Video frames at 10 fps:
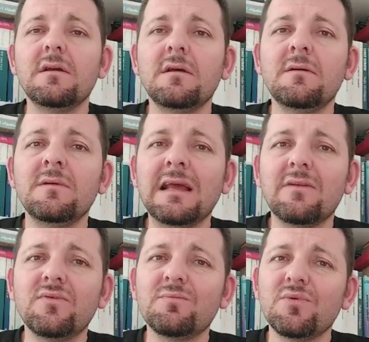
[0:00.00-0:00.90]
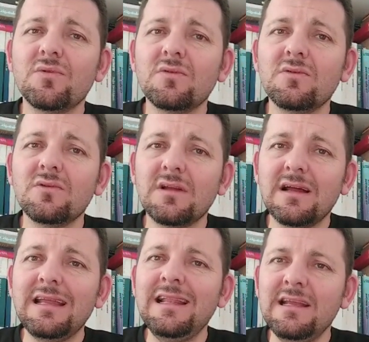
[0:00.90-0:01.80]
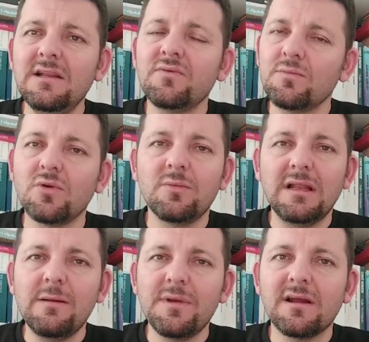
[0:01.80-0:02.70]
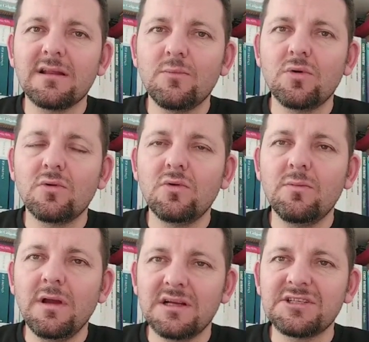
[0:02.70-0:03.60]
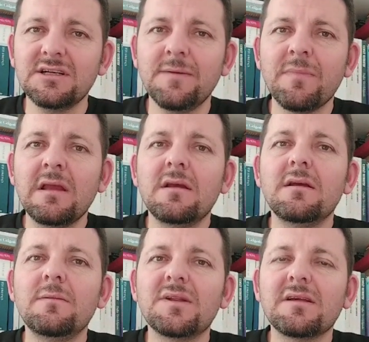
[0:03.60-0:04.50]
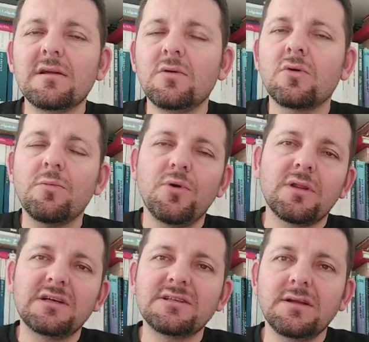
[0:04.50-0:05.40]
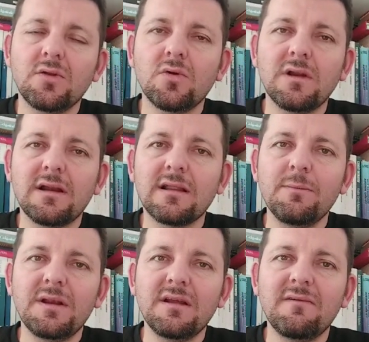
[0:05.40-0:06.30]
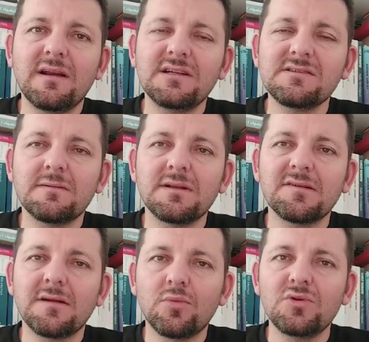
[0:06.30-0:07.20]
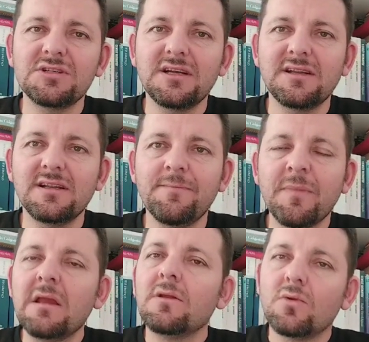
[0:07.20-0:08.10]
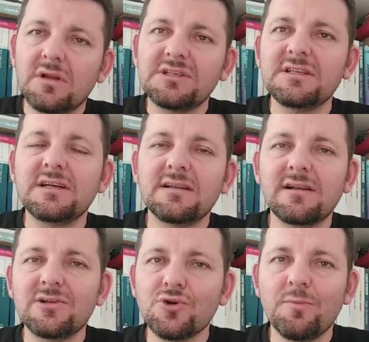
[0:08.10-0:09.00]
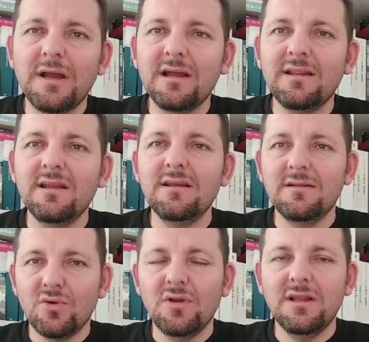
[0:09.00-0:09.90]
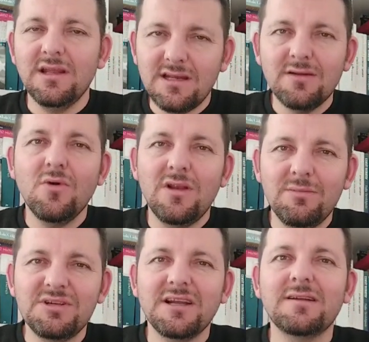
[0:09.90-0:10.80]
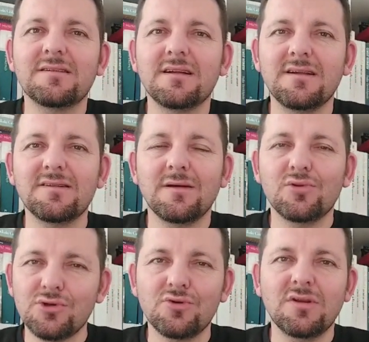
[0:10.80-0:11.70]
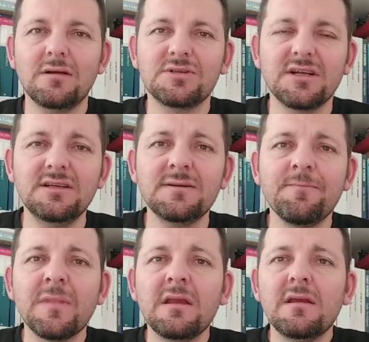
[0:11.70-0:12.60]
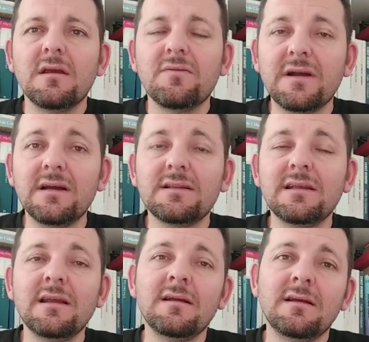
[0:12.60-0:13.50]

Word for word: Ee, yani futbolla ilgili futbolu bilen bir adam olduğu açık. Ee, mesela o röportajdaki sorulardan birine verdiği cevapta da Samsun şehrini dolaştığı kadarıyla çok beğendiğini söyledi ki öyle bir şehir zaten Samsun çok güzel bir şehir. E, fakat